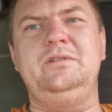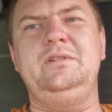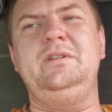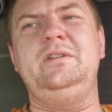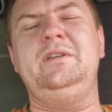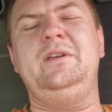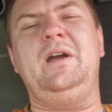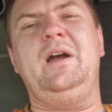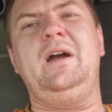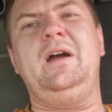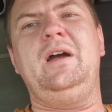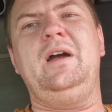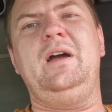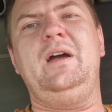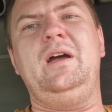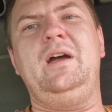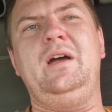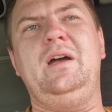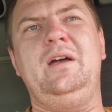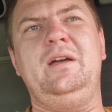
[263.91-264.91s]
i,
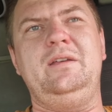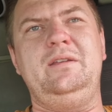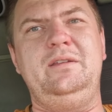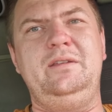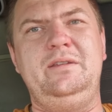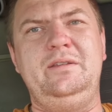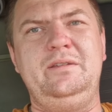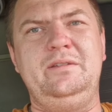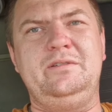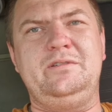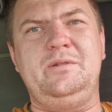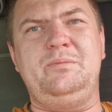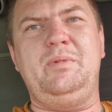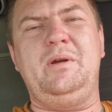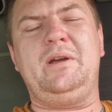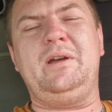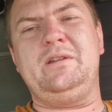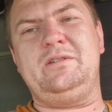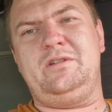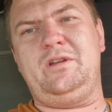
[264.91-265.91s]
a, i
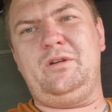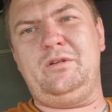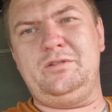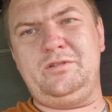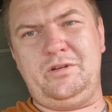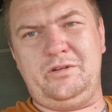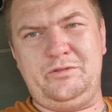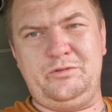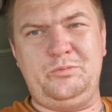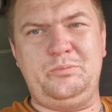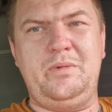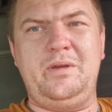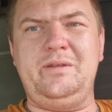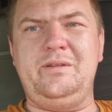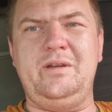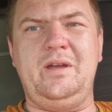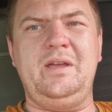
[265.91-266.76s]
trzeba każdego zrozumieć.